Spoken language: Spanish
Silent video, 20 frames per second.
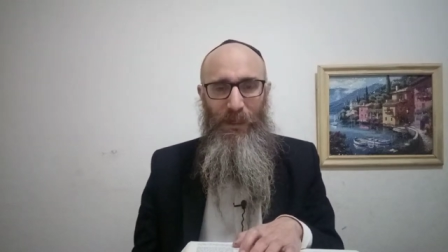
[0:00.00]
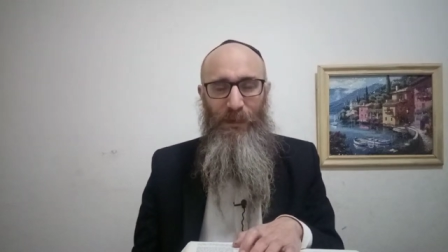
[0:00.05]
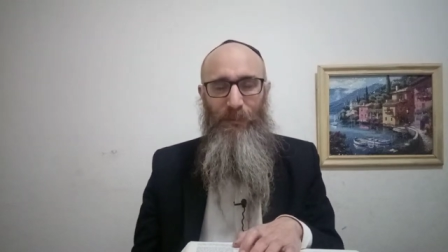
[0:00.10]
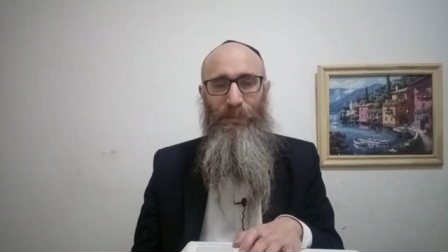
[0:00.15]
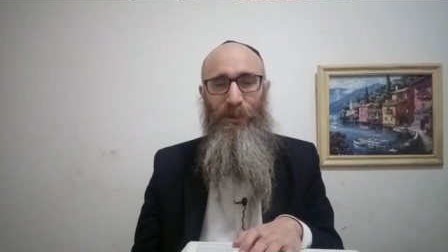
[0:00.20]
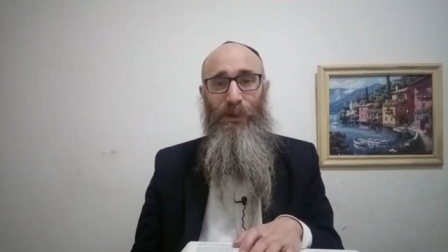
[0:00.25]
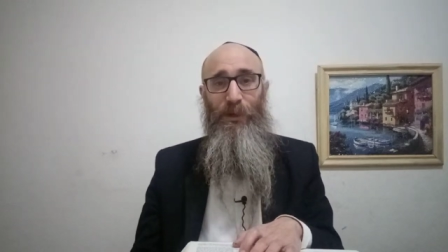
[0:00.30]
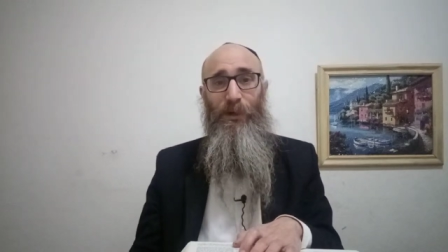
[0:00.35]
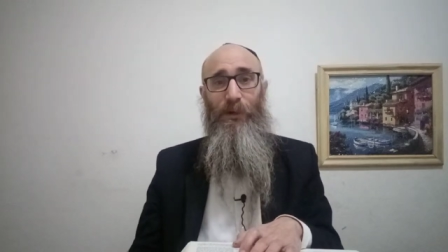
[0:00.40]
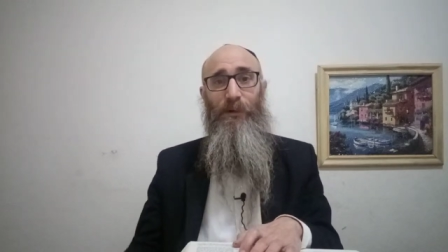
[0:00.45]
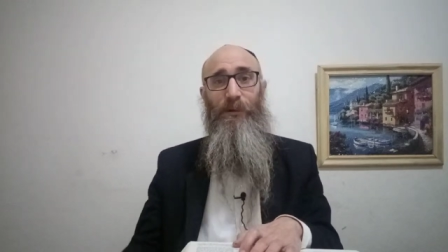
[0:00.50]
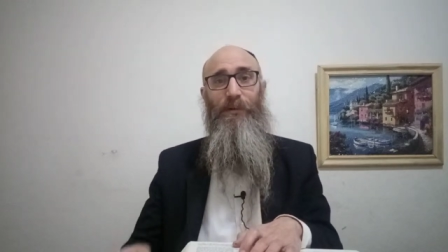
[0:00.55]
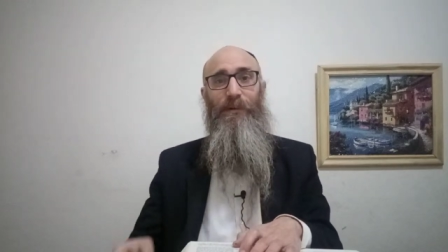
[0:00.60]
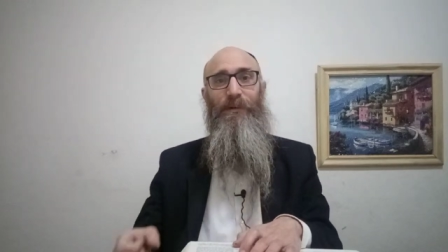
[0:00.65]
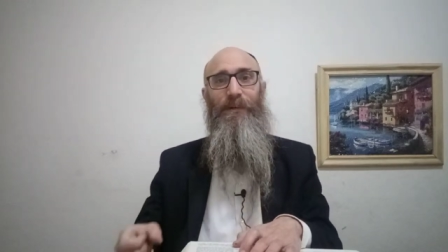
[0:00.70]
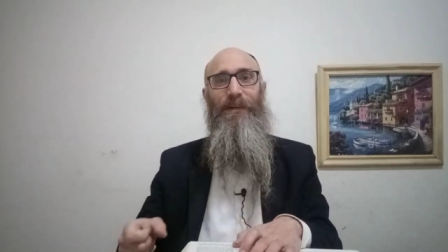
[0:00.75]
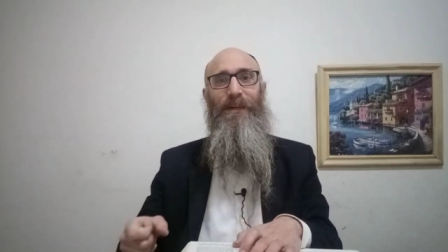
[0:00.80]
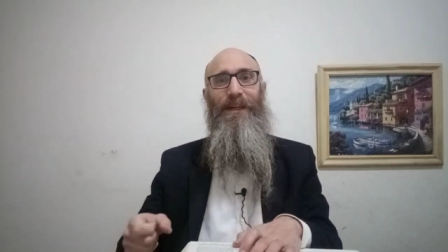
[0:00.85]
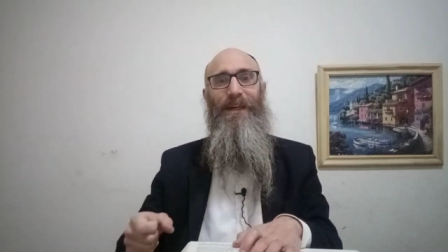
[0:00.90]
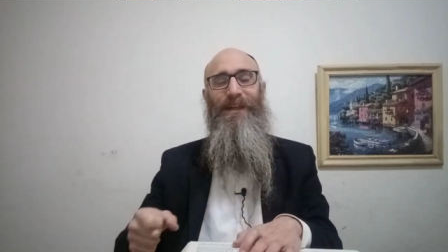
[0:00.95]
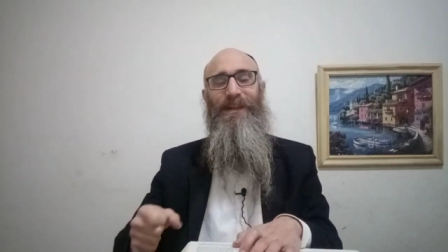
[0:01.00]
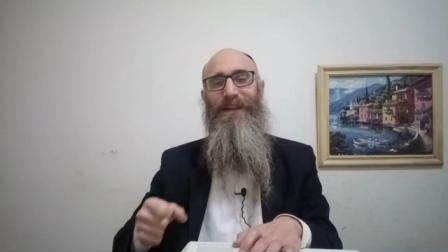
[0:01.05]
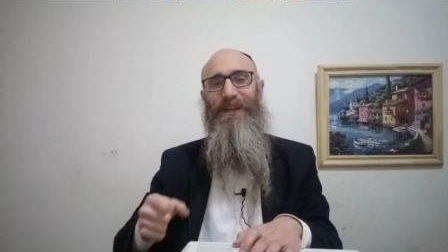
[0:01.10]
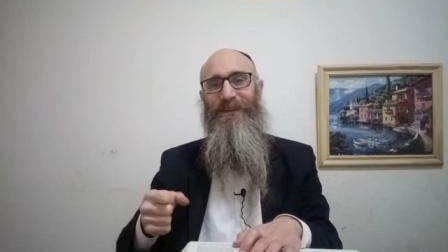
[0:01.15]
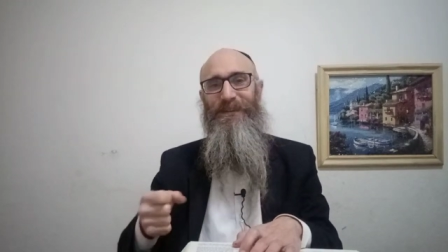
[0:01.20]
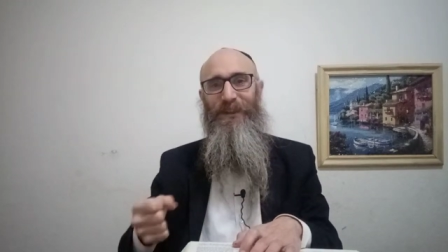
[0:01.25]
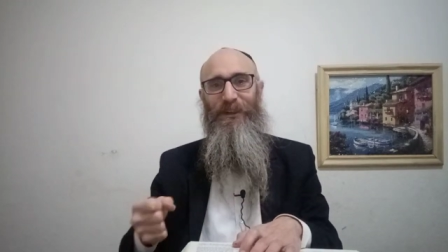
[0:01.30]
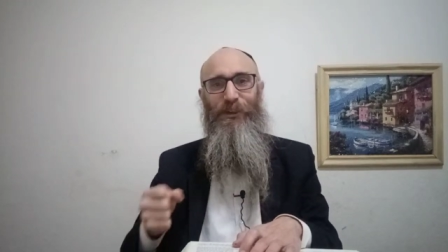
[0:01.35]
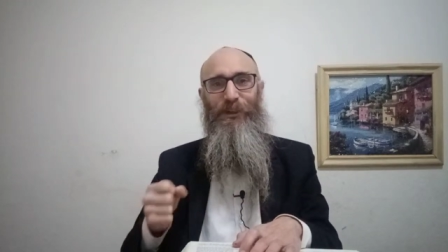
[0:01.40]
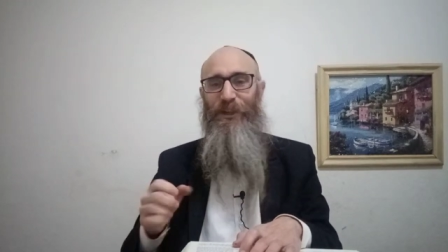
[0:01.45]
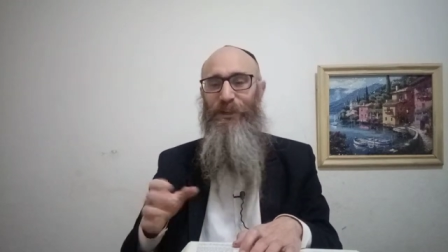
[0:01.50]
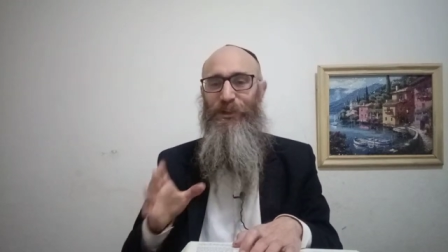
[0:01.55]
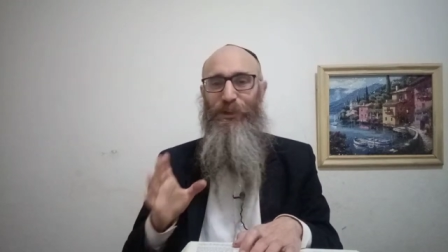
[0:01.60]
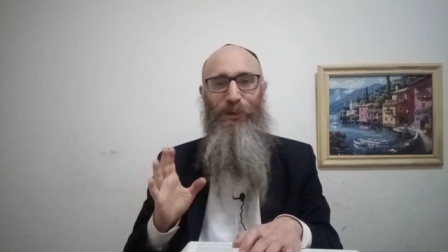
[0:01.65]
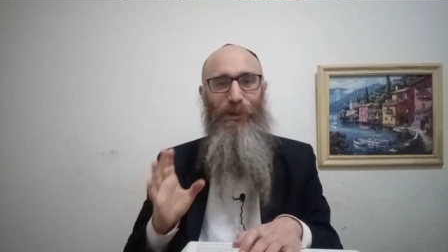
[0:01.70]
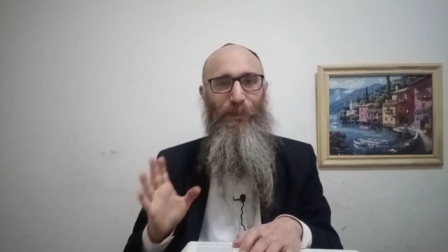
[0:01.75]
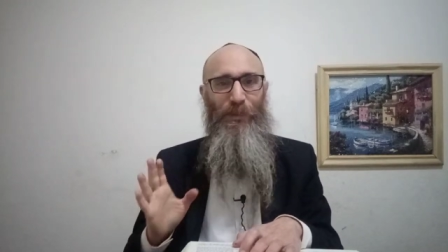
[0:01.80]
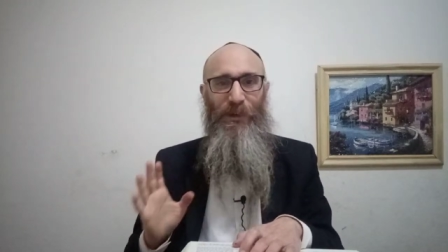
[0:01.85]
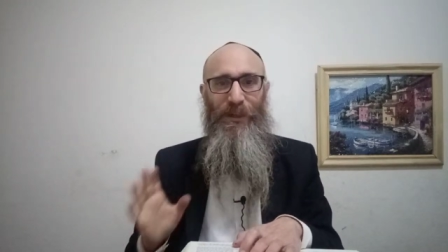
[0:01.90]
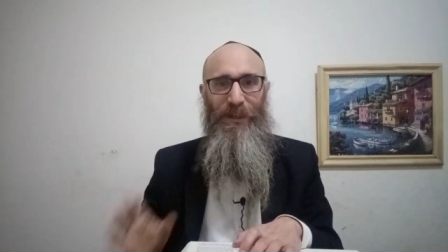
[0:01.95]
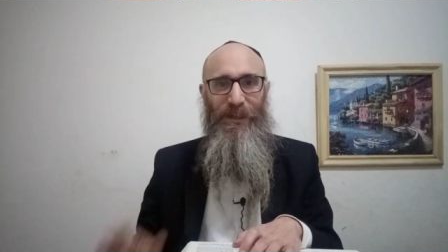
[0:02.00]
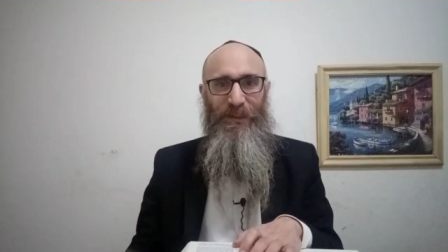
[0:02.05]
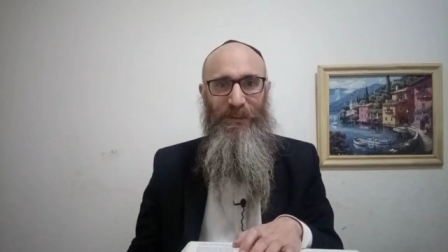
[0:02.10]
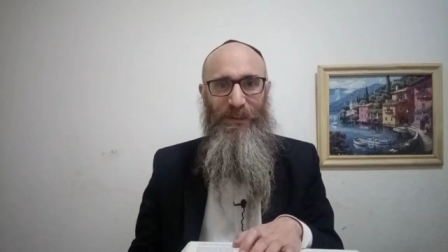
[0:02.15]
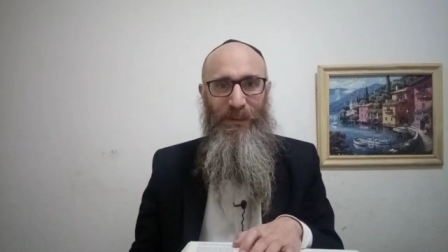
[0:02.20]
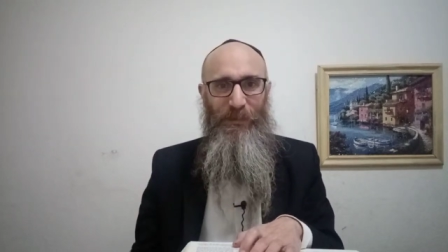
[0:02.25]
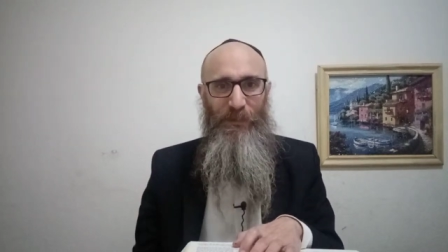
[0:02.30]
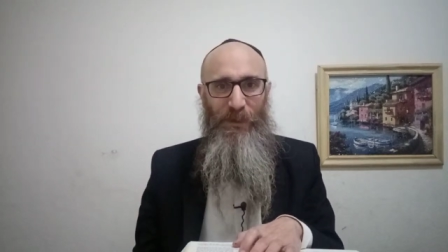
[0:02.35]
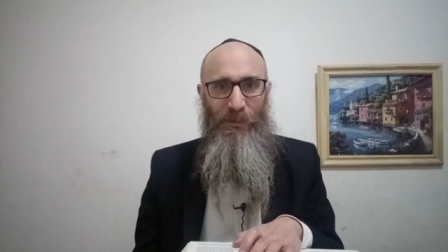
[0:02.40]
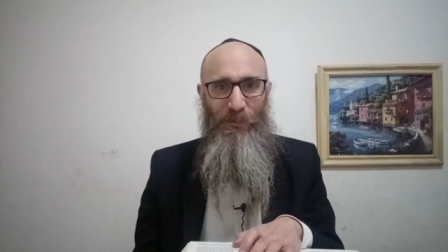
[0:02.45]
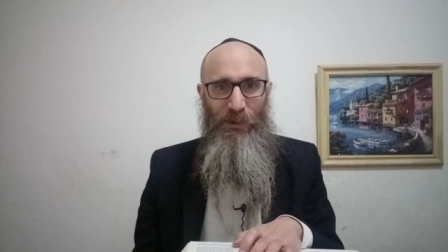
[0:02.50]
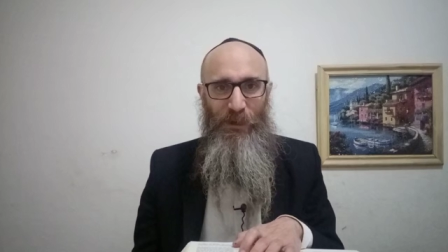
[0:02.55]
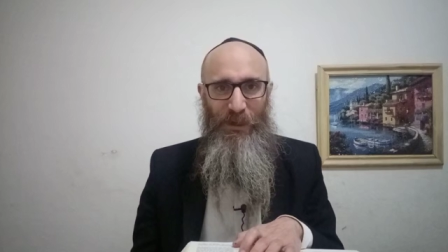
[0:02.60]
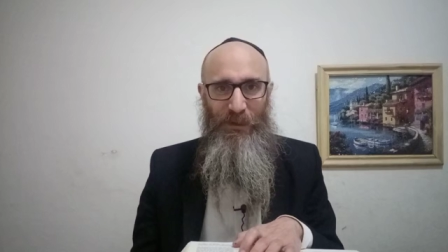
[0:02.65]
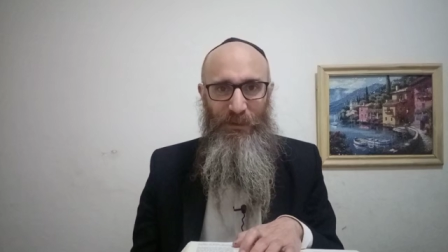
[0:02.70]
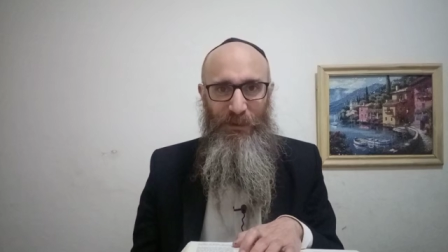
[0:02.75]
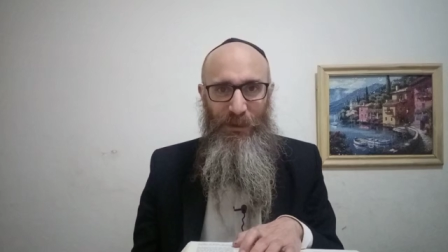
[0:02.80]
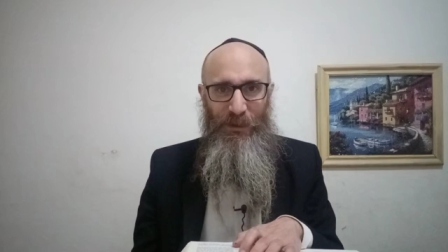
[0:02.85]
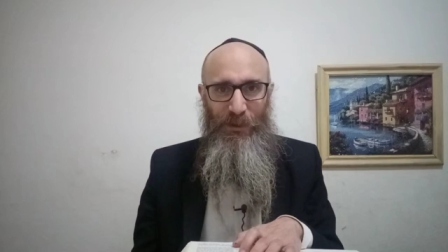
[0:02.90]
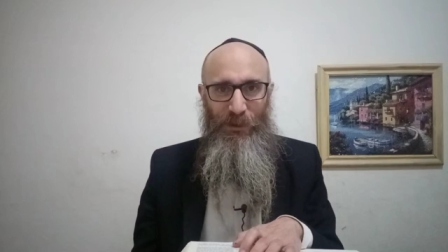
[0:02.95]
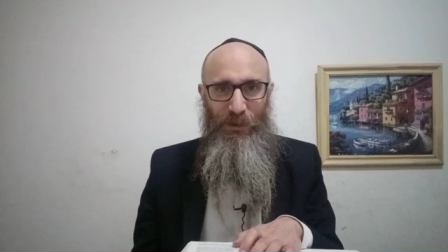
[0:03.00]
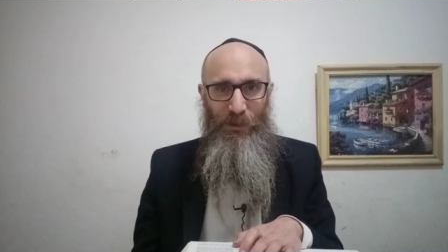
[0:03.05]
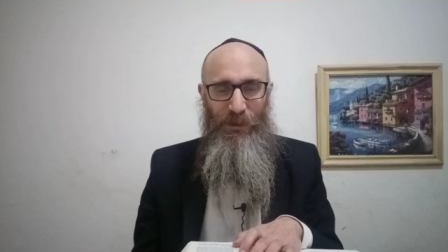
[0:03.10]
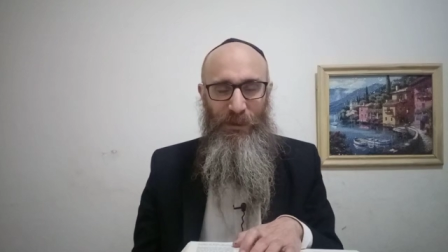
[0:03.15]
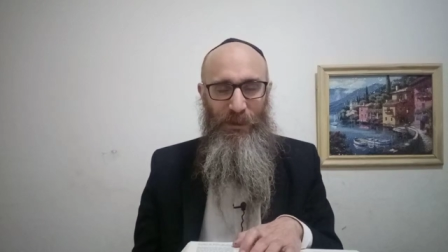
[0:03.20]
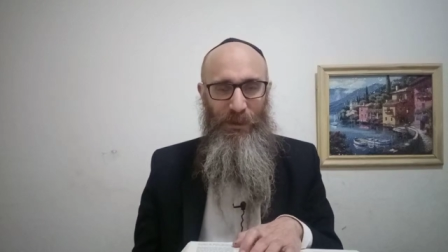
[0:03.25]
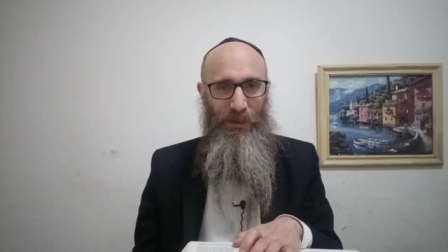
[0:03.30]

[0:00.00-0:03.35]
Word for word: Pero el castigo de ellos no podía ser el mismo castigo que